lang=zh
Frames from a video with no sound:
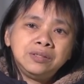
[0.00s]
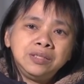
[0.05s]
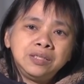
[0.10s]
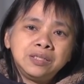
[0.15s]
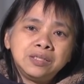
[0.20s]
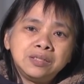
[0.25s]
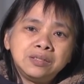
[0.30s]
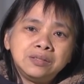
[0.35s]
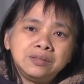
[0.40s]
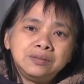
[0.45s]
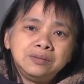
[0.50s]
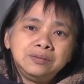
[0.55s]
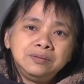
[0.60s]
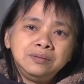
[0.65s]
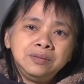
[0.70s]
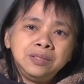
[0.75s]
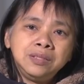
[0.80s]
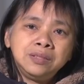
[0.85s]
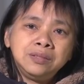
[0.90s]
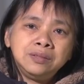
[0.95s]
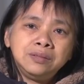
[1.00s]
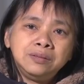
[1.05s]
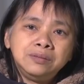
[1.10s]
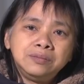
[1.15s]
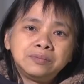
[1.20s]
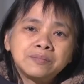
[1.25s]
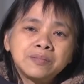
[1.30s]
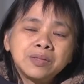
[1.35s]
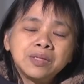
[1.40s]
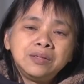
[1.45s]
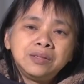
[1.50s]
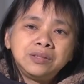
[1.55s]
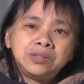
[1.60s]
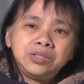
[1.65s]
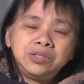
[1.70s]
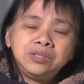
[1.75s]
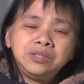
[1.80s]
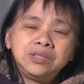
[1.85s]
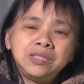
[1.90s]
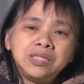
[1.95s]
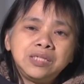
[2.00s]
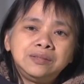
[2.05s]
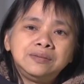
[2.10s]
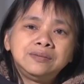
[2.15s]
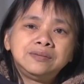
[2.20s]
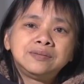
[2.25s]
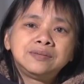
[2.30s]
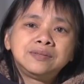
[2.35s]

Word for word: 那个那个事件，